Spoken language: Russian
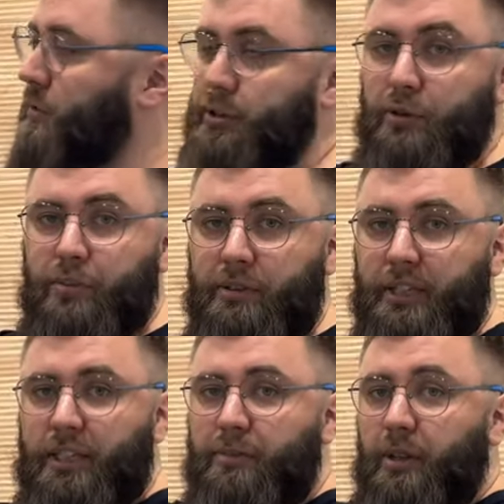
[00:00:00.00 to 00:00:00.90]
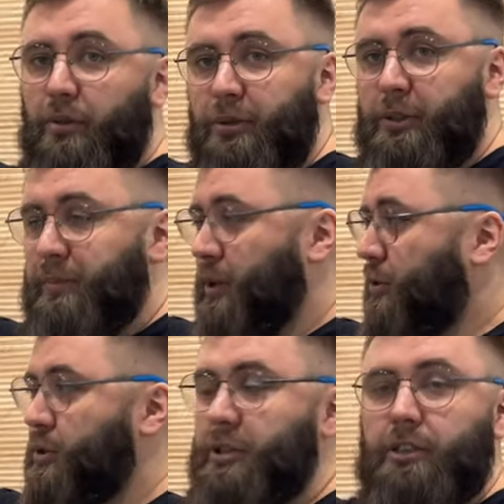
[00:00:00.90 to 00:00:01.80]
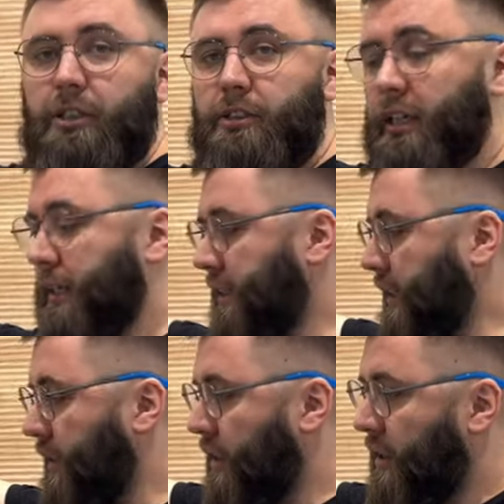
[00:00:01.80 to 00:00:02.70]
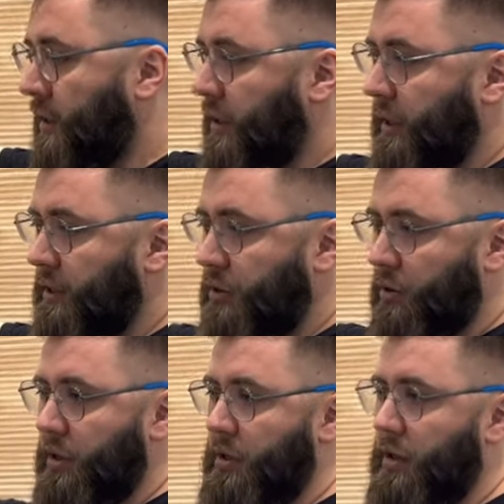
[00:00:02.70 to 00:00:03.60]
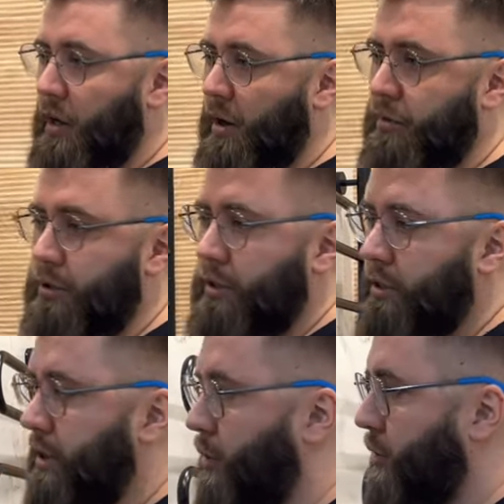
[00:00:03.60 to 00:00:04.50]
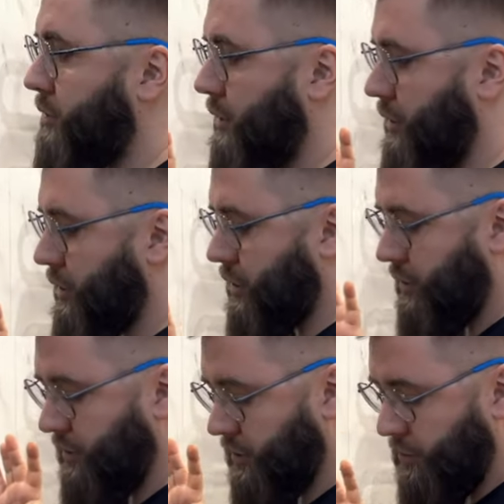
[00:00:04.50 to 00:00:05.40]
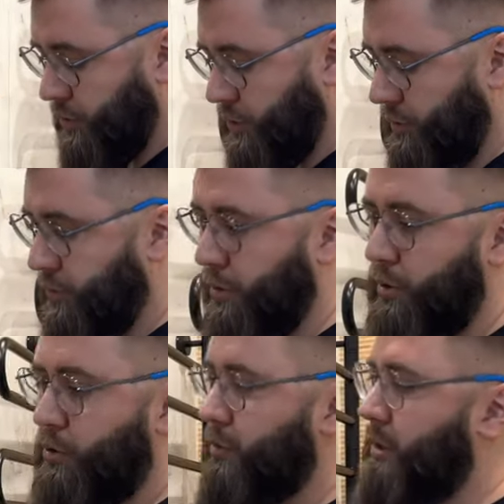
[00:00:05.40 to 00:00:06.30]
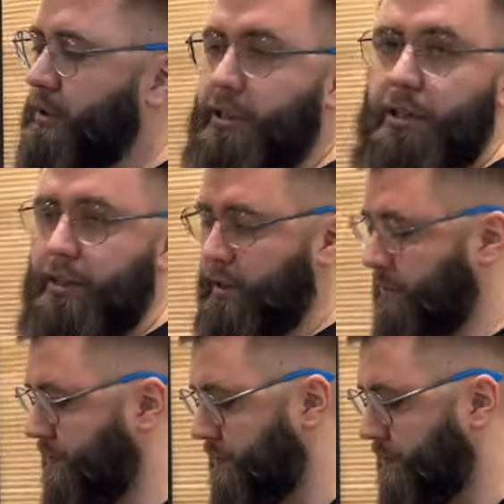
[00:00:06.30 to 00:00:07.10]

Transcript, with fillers: выступ, за ним находится прихожая со стороны коридора, а вот здесь находится ниша с душевым подиумом со стеклением.